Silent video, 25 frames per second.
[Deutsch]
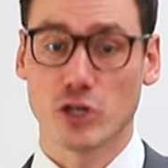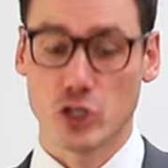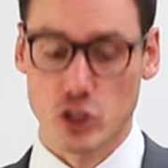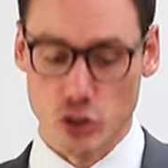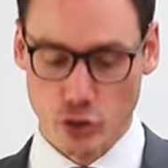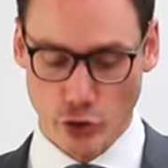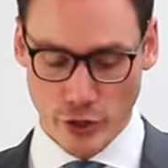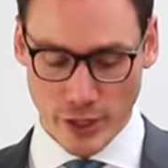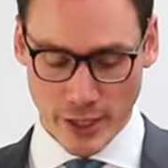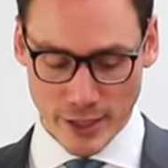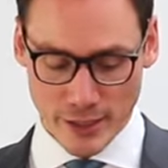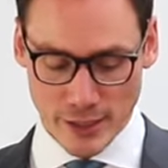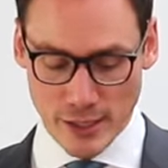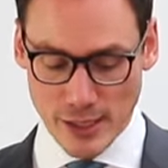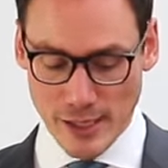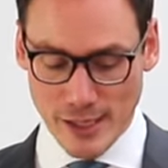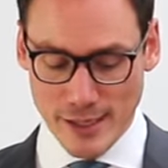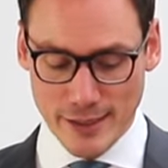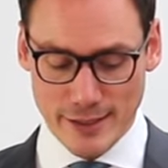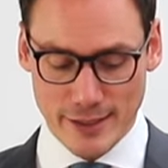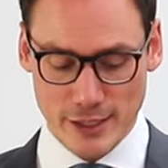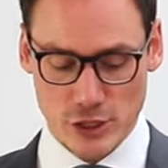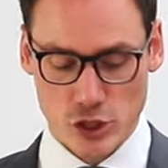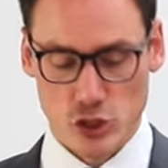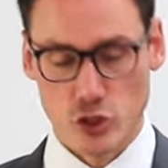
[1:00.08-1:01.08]
versteuern.
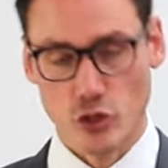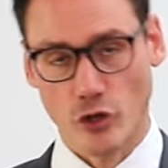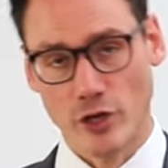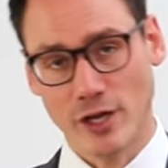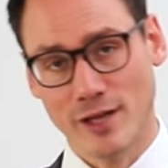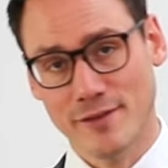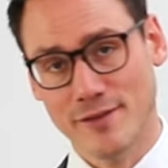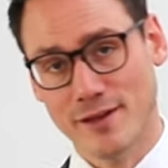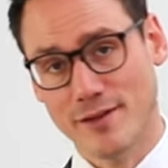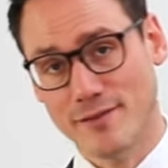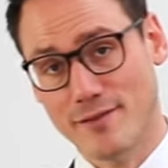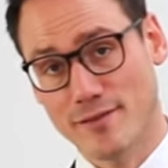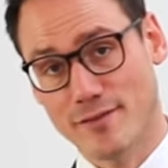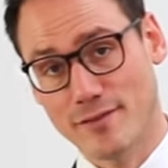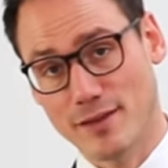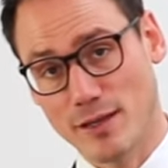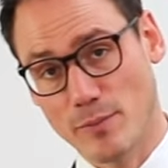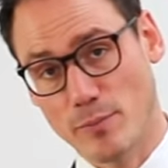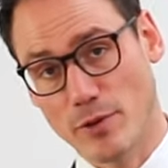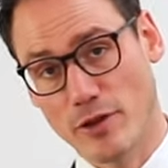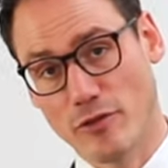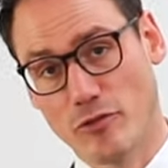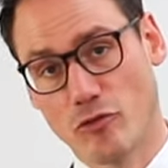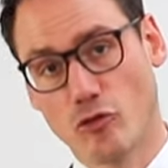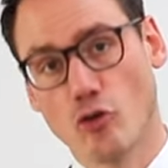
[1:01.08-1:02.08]
Der Steuersatz ist
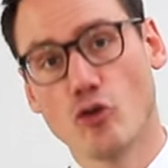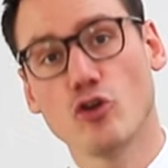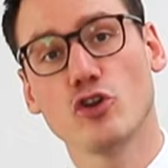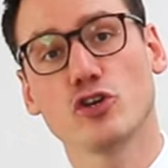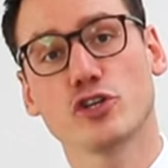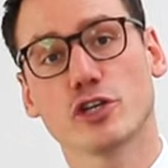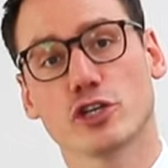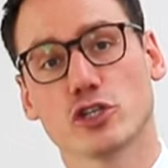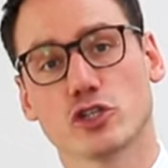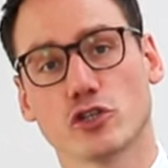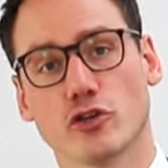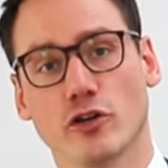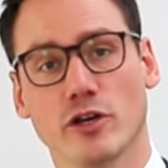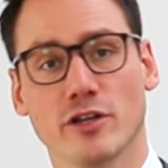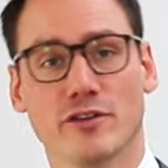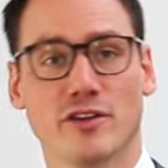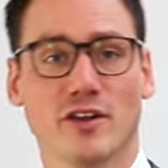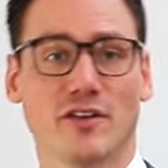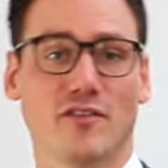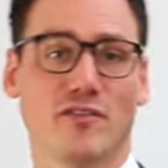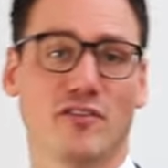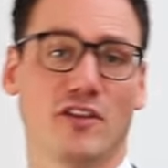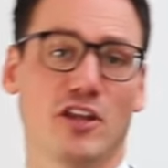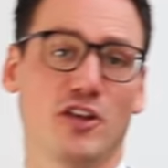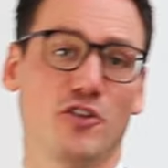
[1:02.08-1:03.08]
Ihr persönlicher
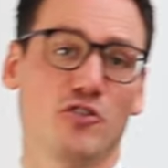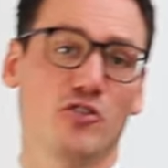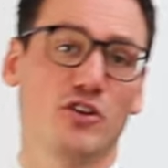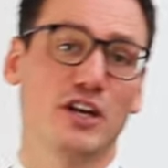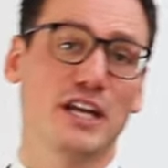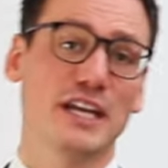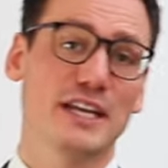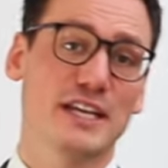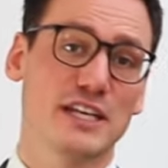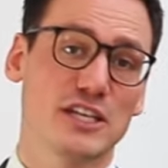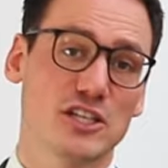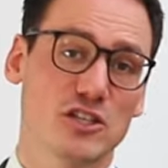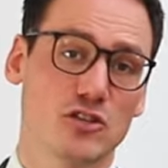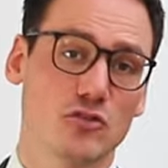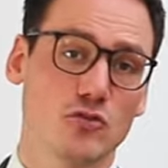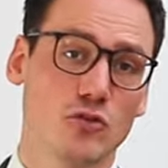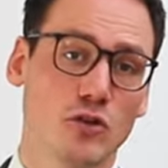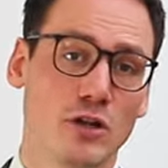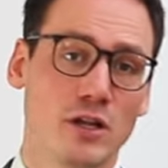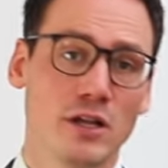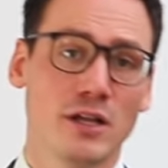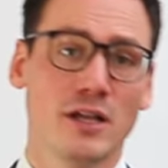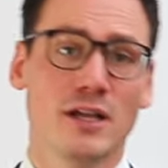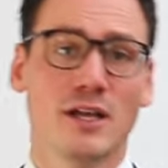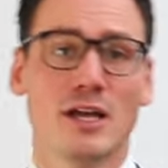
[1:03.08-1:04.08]
Steuersatz theoretisch
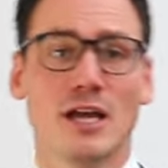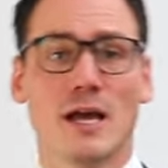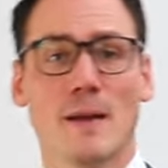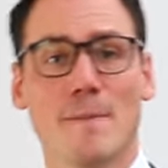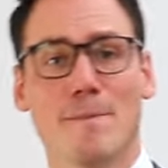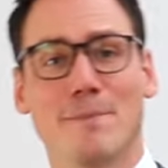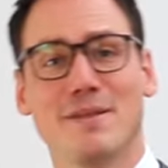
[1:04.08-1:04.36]
0